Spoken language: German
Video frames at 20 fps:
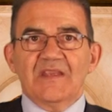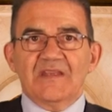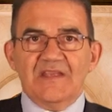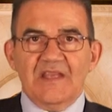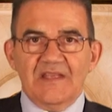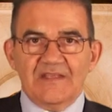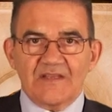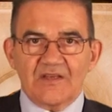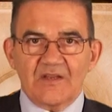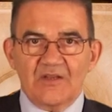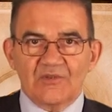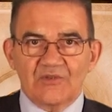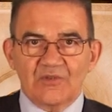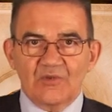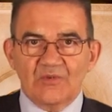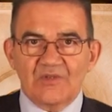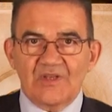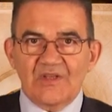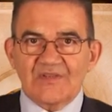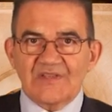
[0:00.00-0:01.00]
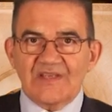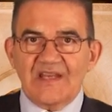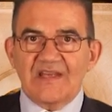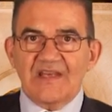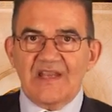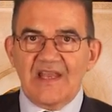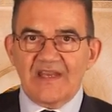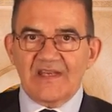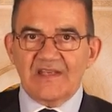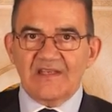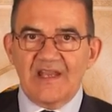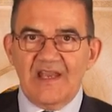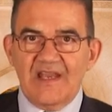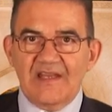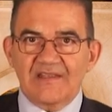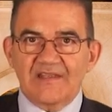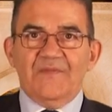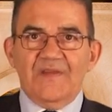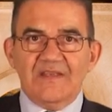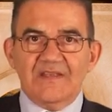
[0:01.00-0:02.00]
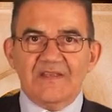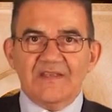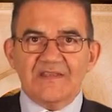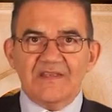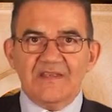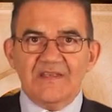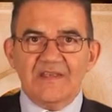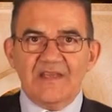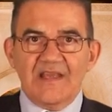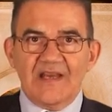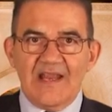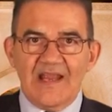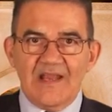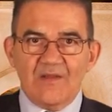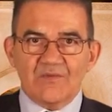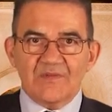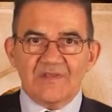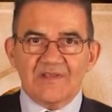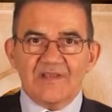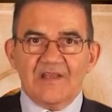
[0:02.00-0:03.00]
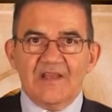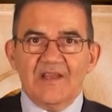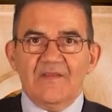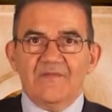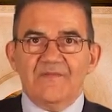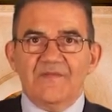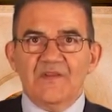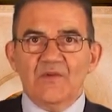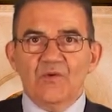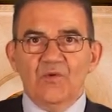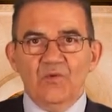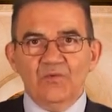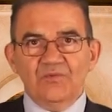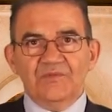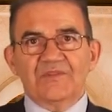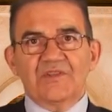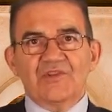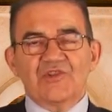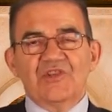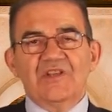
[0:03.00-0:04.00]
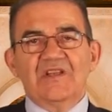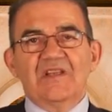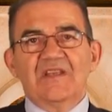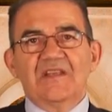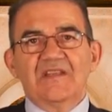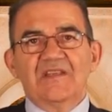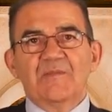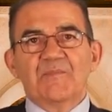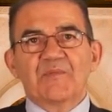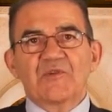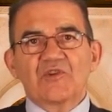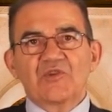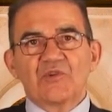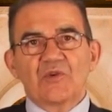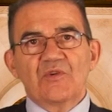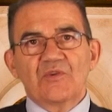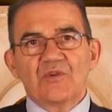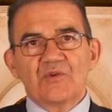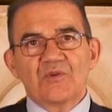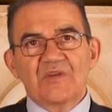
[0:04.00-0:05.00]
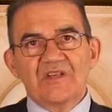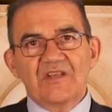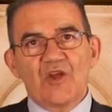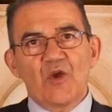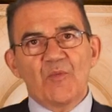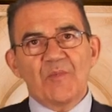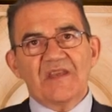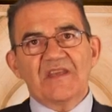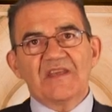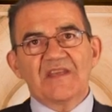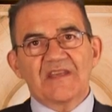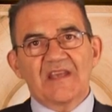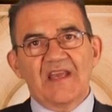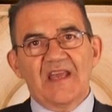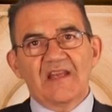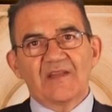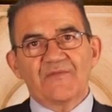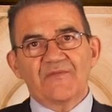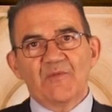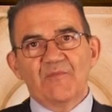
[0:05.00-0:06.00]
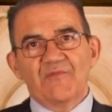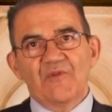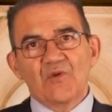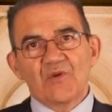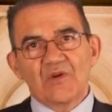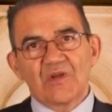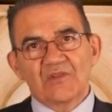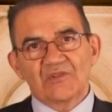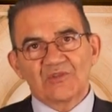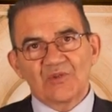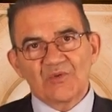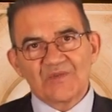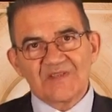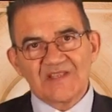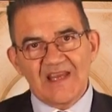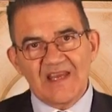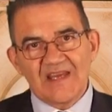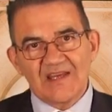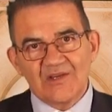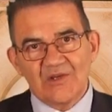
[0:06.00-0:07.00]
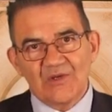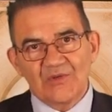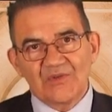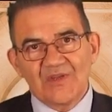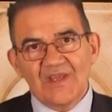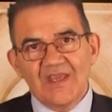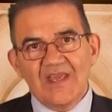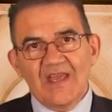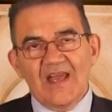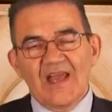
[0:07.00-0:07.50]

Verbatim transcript: Jeder Kanton hat seine Eigenheit. Finden Sie heraus, wie unterschiedlich die Besteuerung in Abhängigkeit vom Wohnkanton sein kann.